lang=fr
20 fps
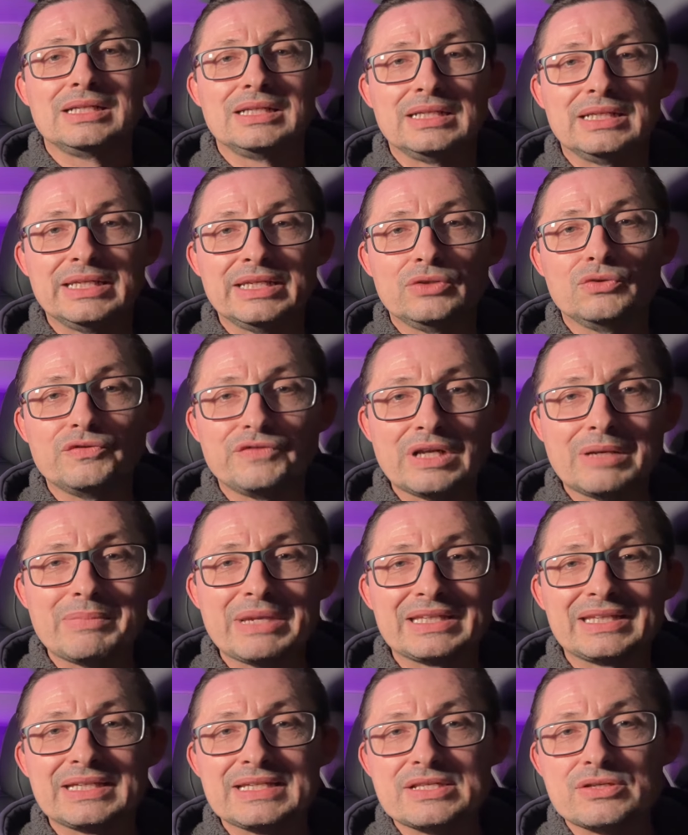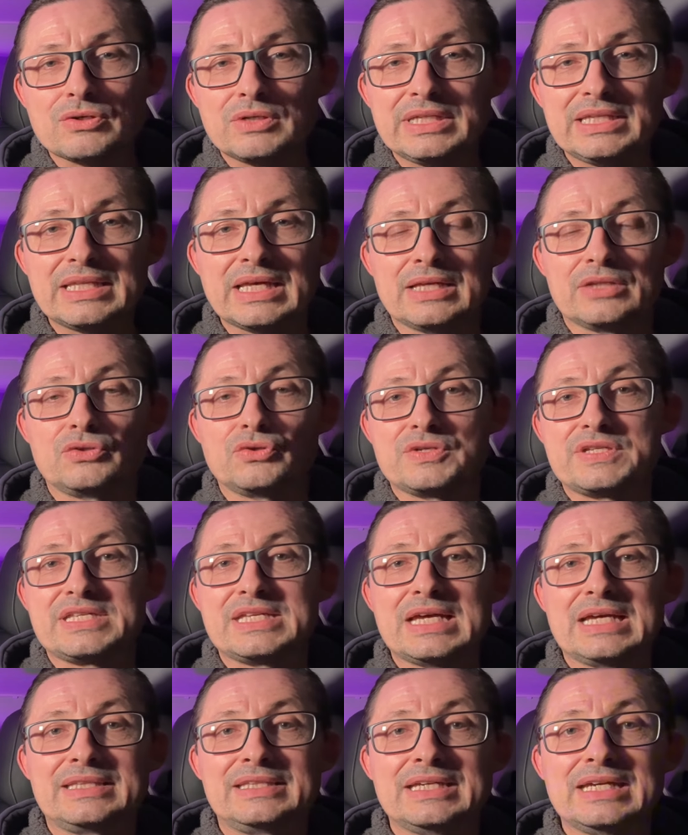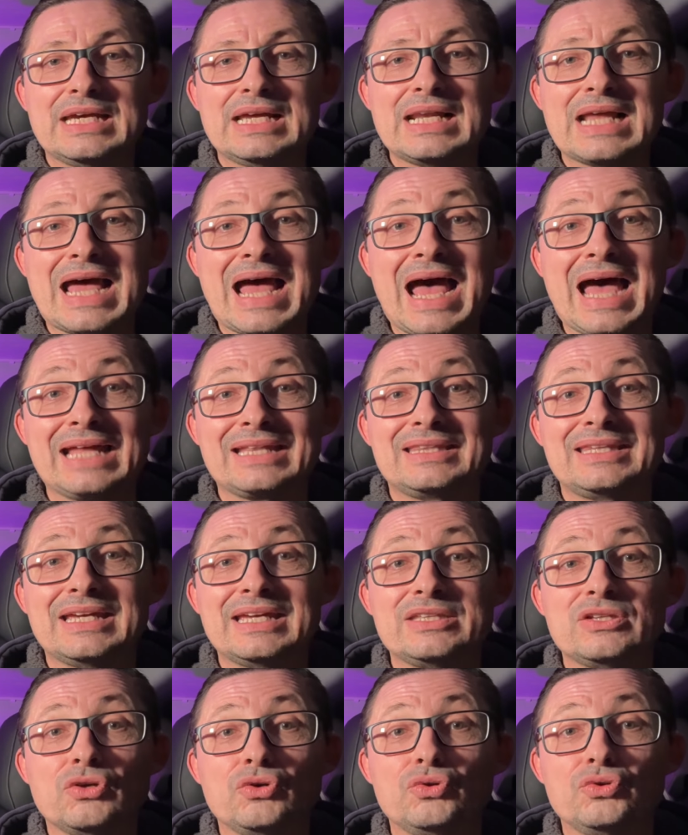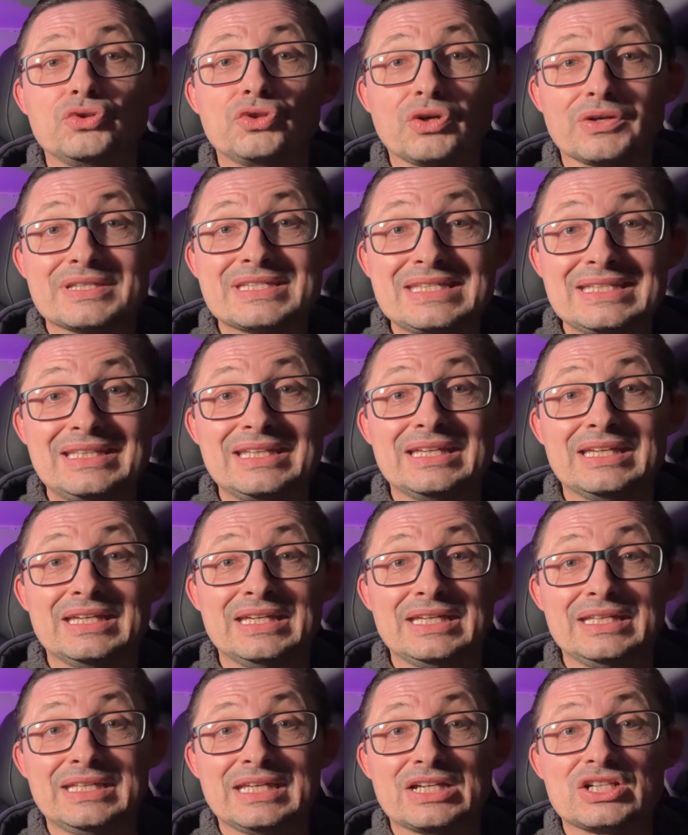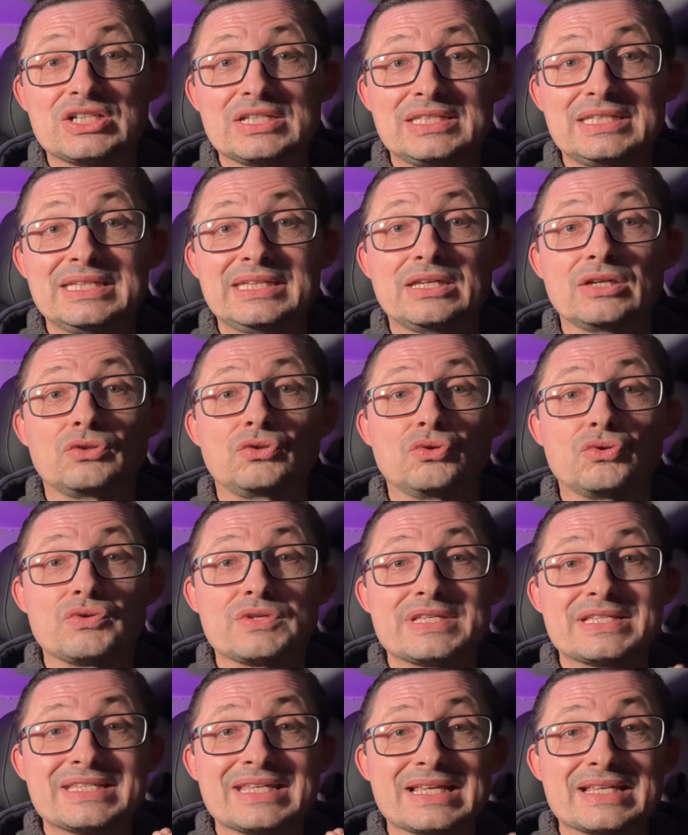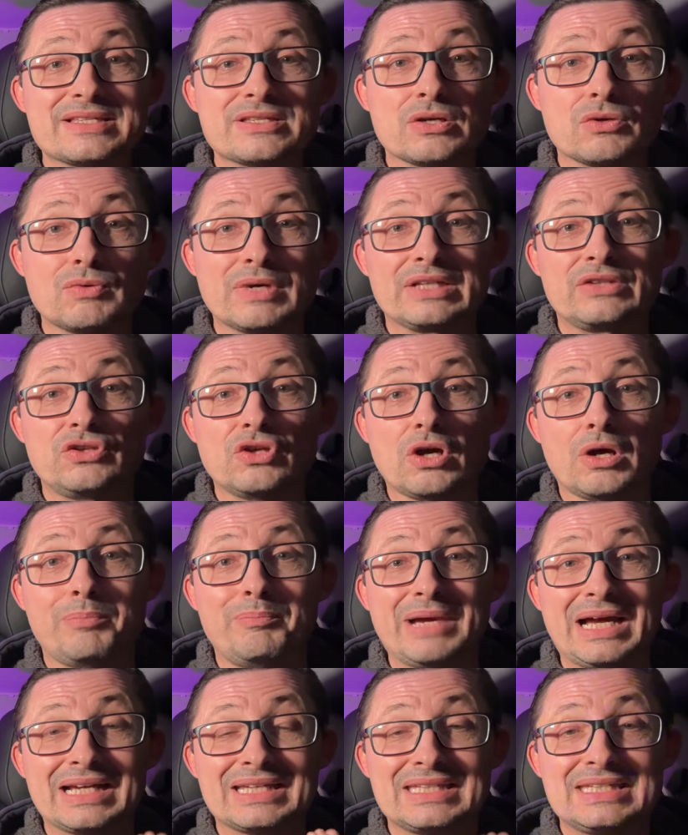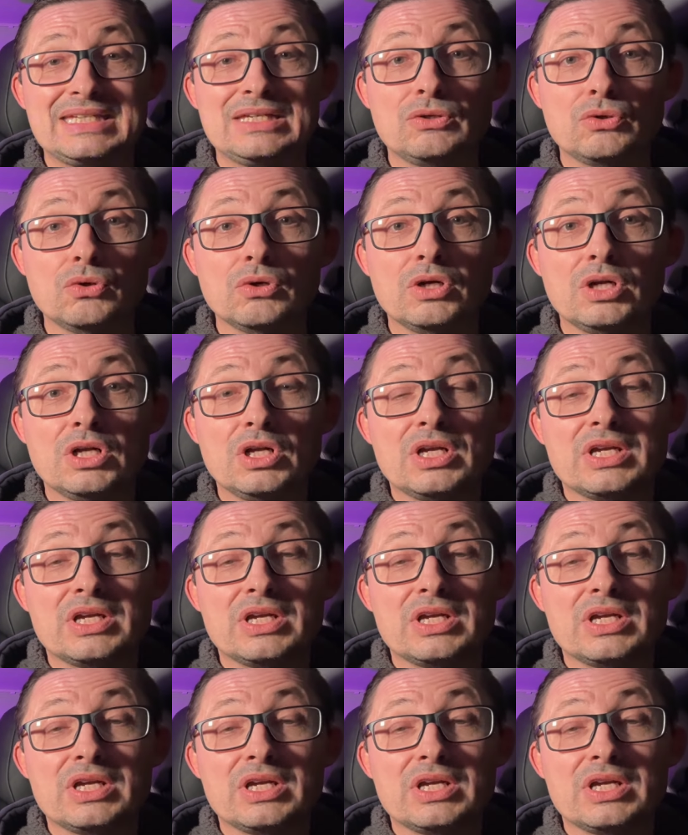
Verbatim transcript: Les nouvelles batteries solides de CATL atteignent une densité énergétique de 500 Wh par kilo.